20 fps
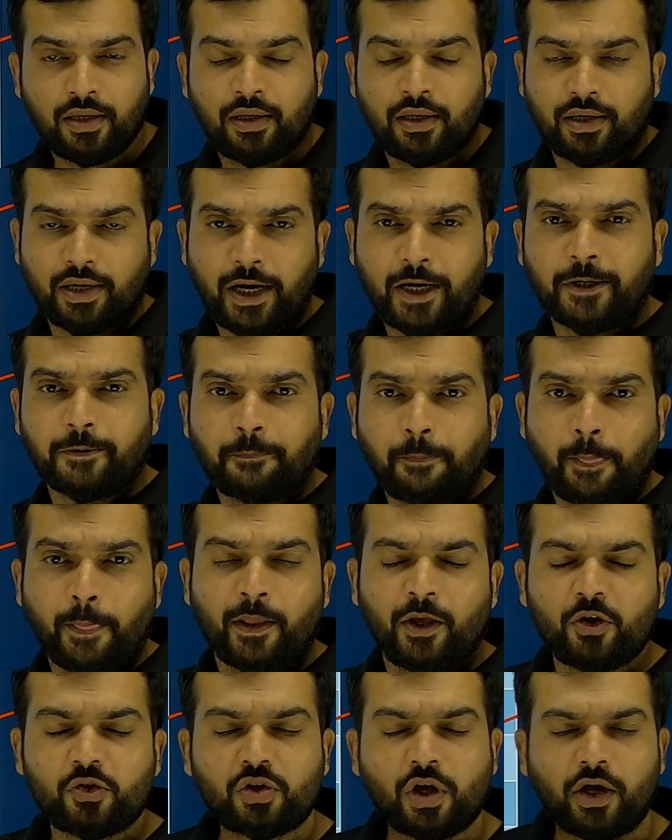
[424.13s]
राइट
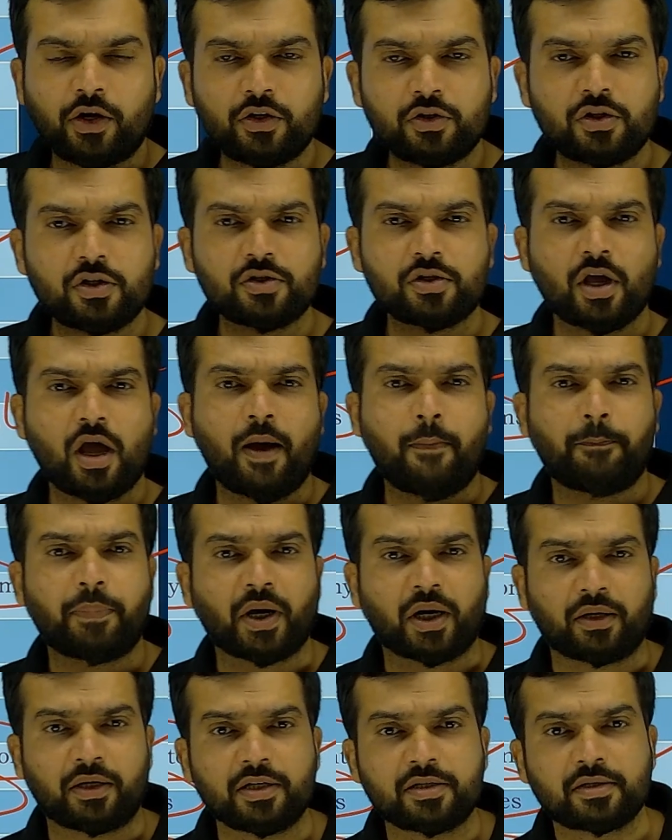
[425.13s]
ये सारी चीज़ें आप
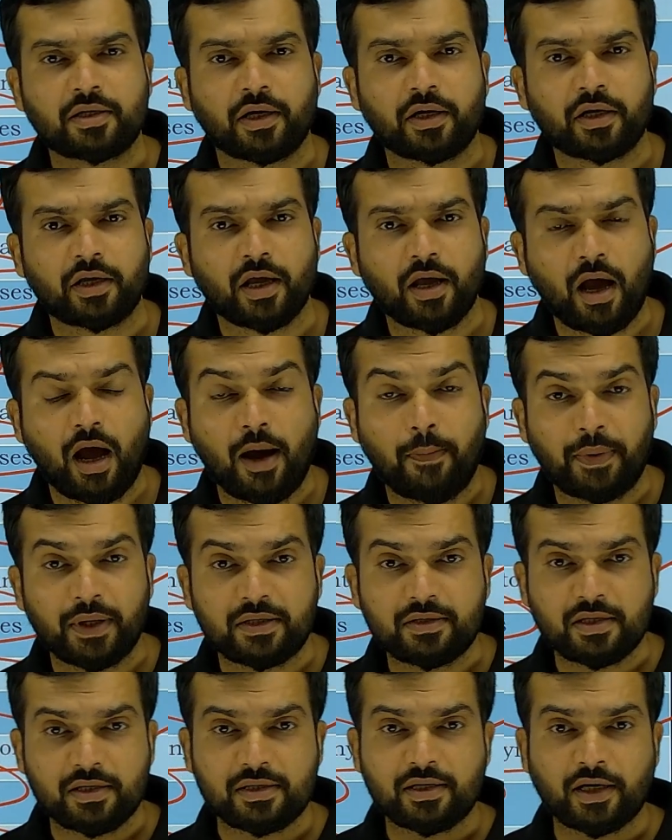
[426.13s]
प्रैक्टिस करके आप
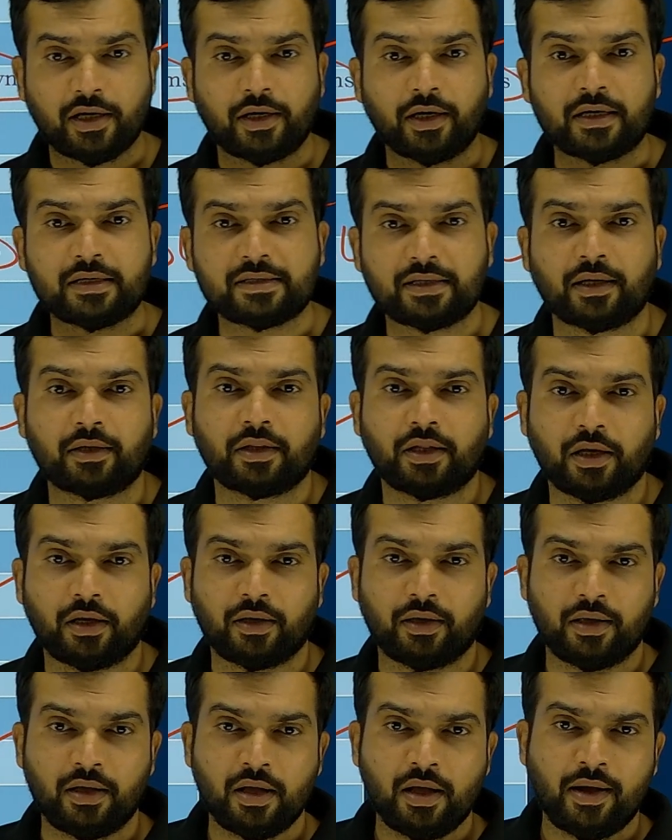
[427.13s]
अच्छे से कर सकते
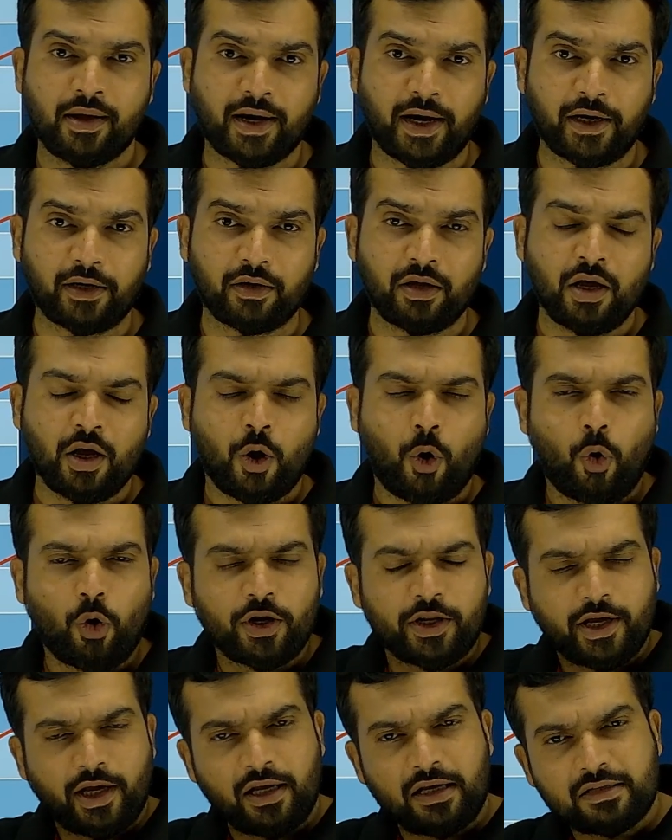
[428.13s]
हैं राइट और
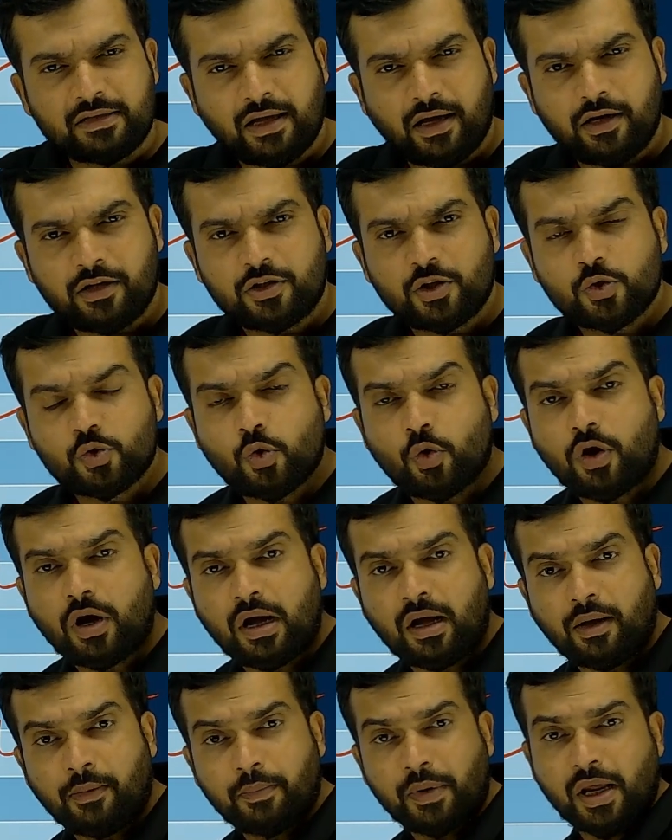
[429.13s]
यही सारी चीज़ों का
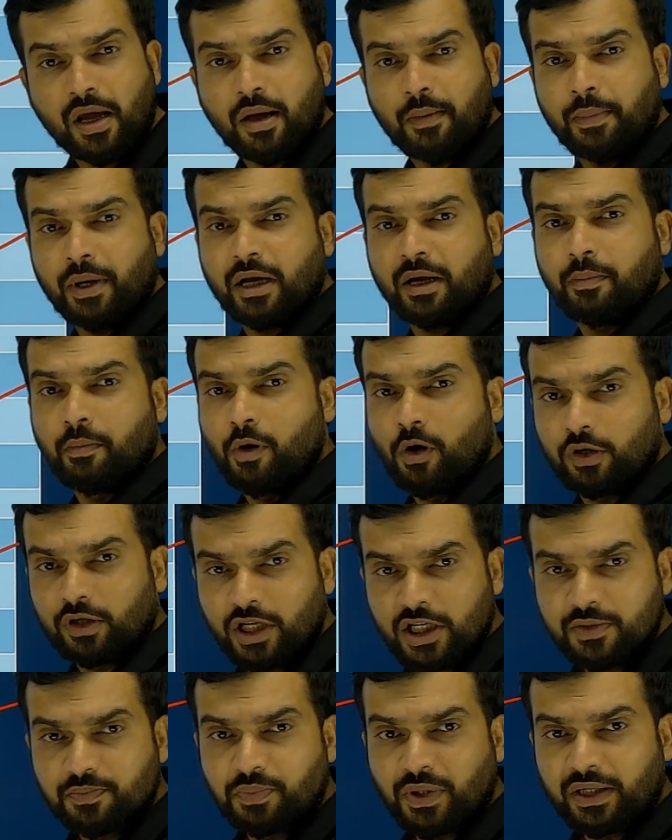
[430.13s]
हमने हमारे मॉक
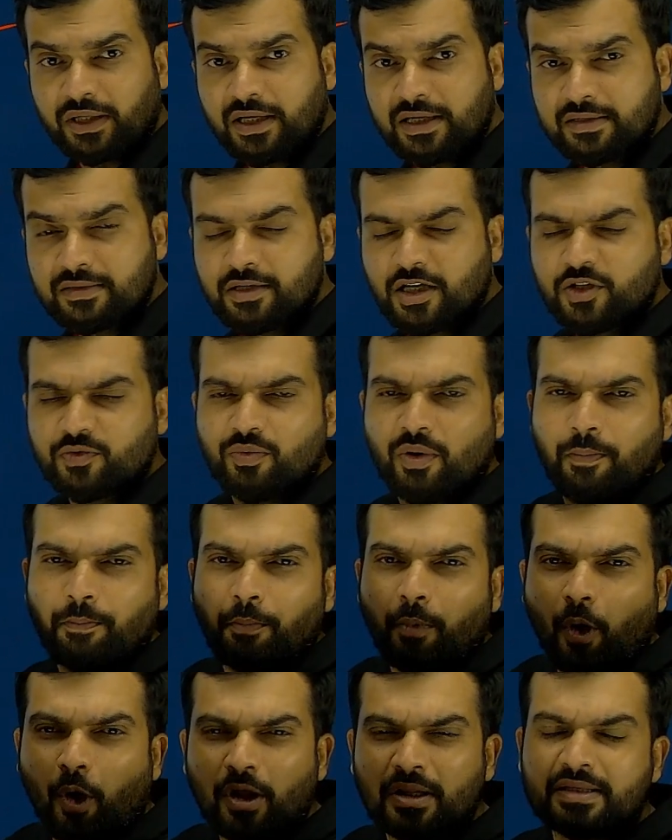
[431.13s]
टेस्ट प्रैक्टिस टेस्ट में
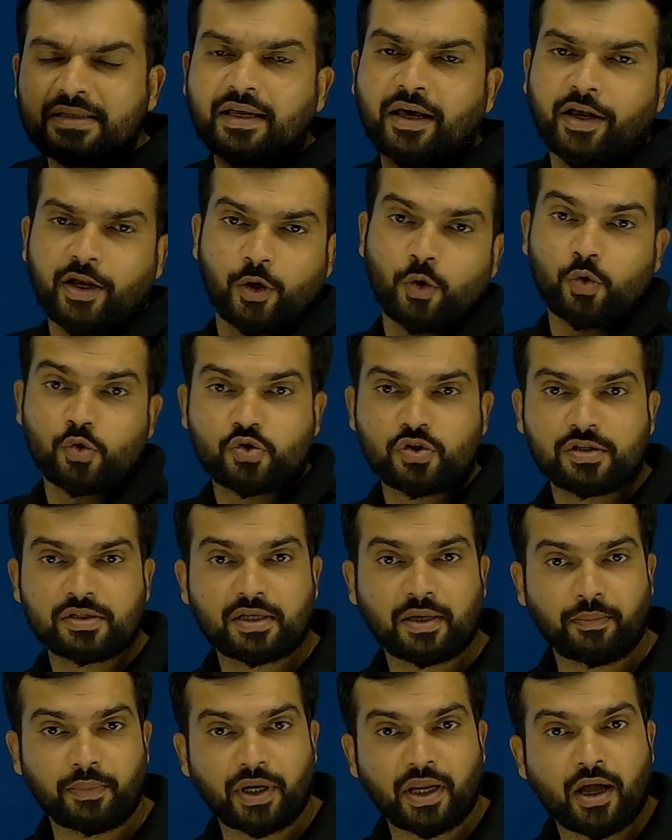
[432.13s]
बहुत सारे क्वेश्चन
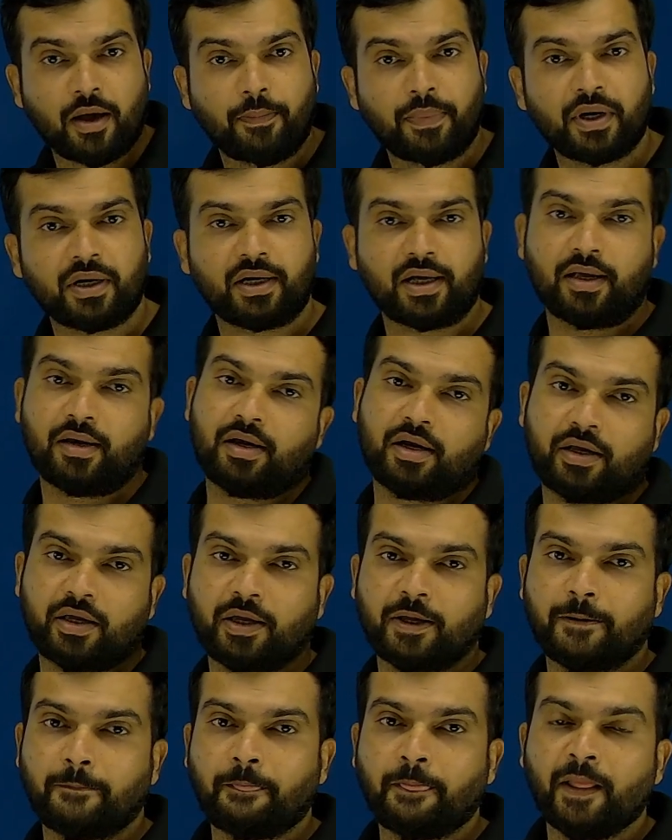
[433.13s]
हमने यहाँ पर डाल रखे
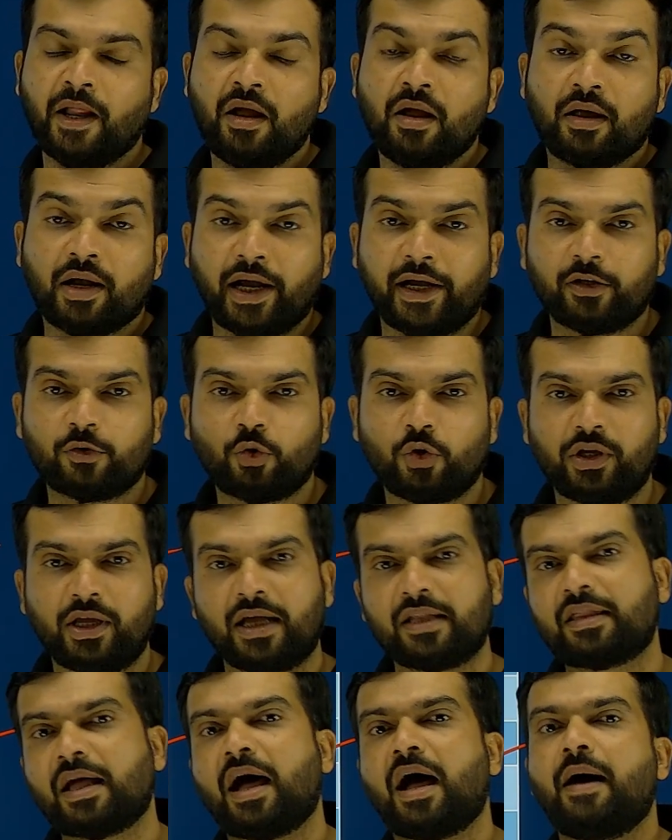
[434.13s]
हैं राइट तो ये
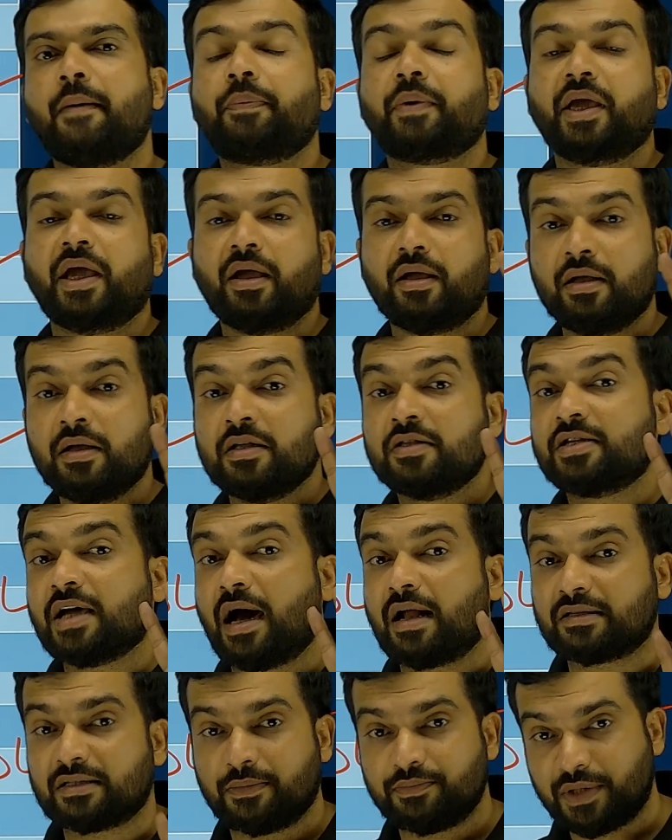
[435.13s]
था आपके
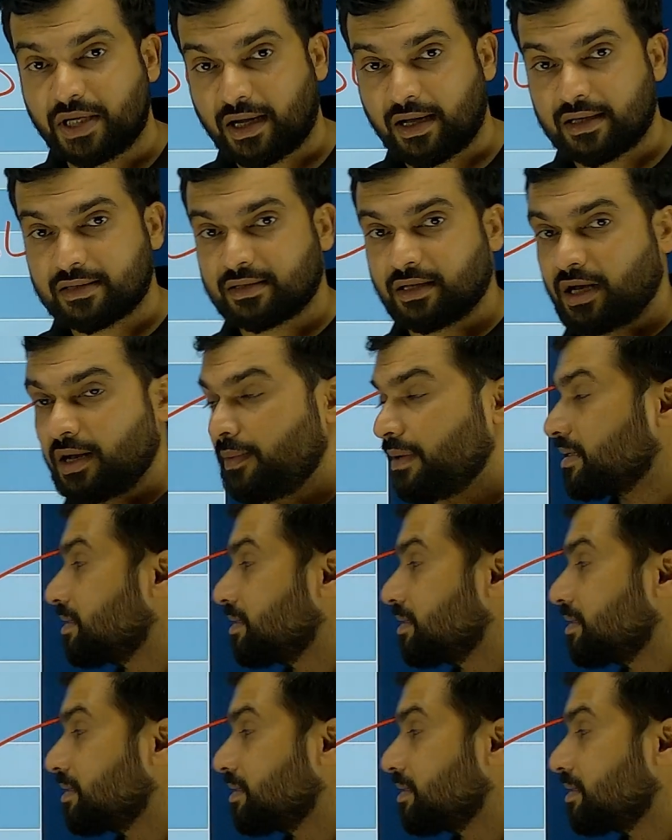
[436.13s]
चार सब्जेक्ट का सिलेबस